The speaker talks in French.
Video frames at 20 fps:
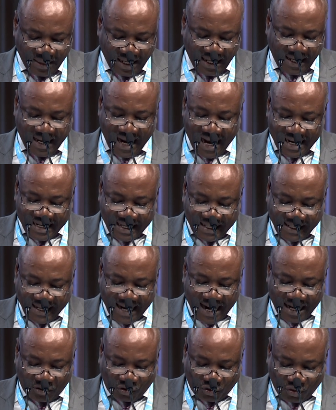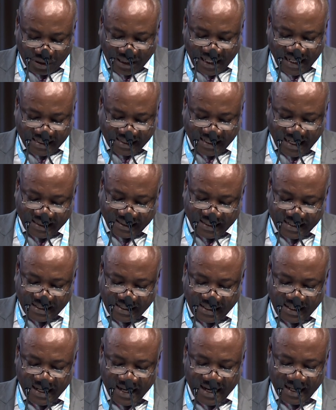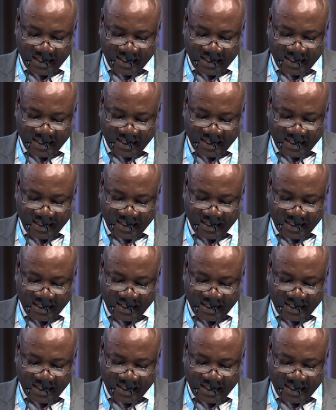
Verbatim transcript: et adhéré à toutes les stratégies